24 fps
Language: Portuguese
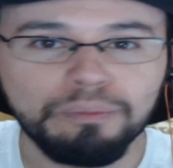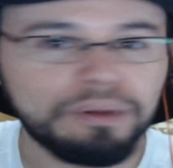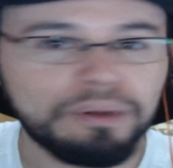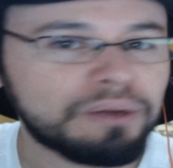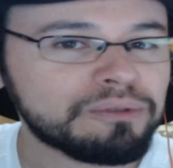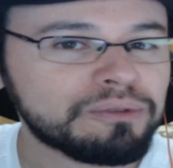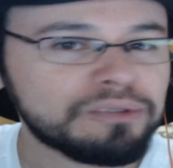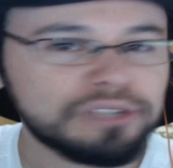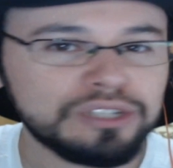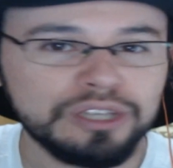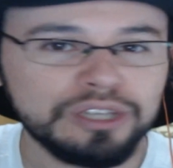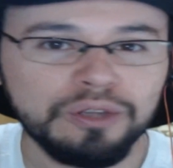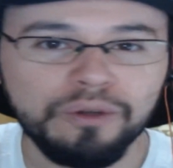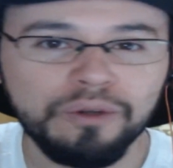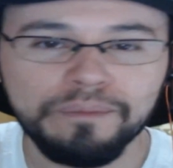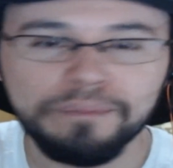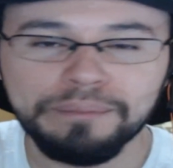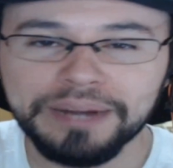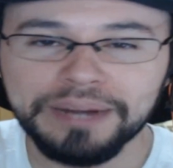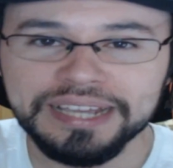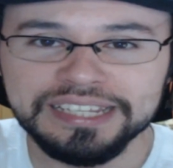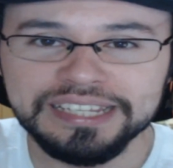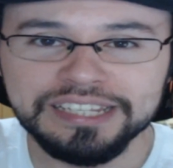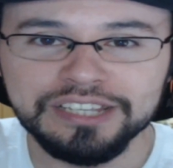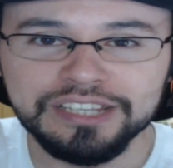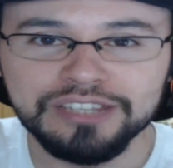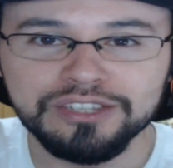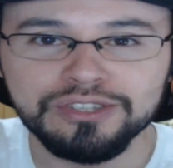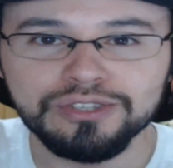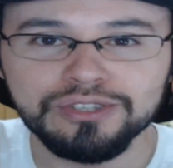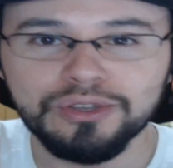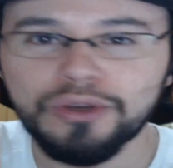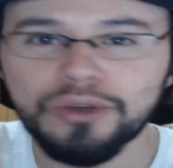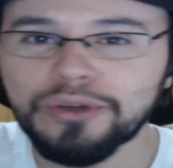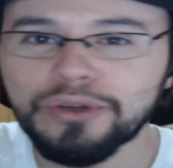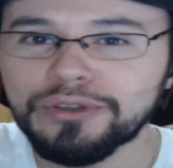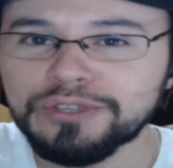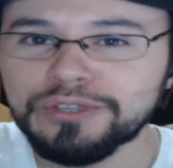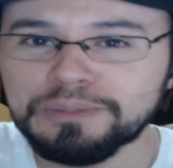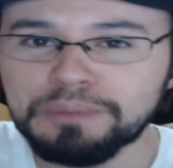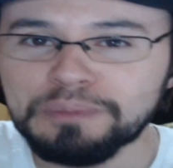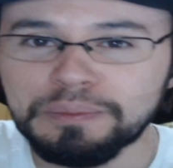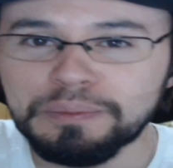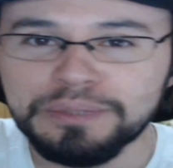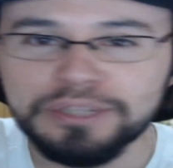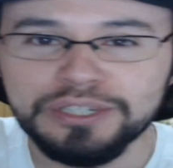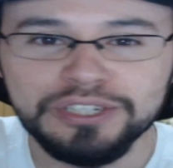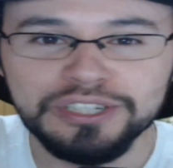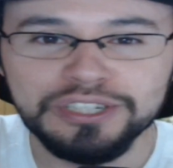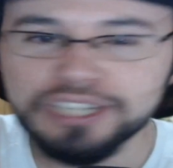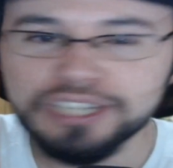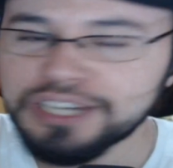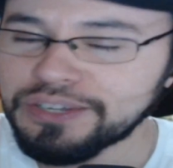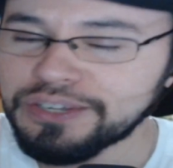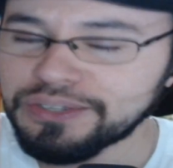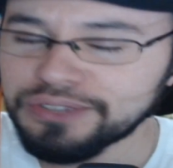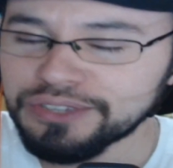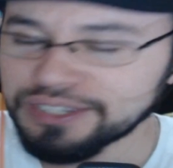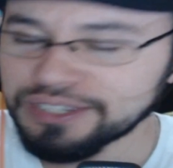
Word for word: para conseguir comprar acessórios pro bichinho.